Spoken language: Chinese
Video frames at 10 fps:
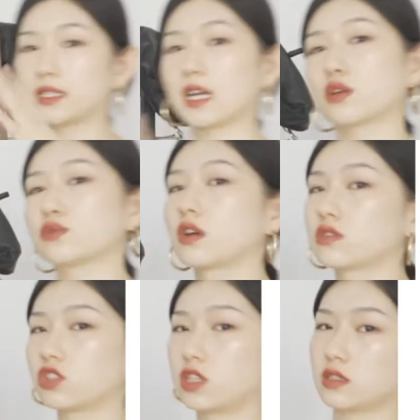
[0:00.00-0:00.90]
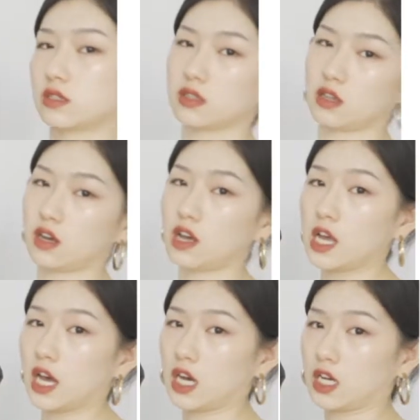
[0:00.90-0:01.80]
加入到这一次的
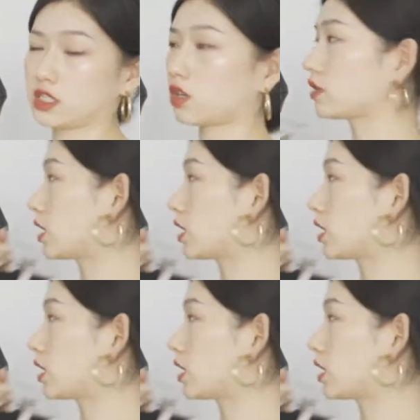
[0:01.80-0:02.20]
呃胶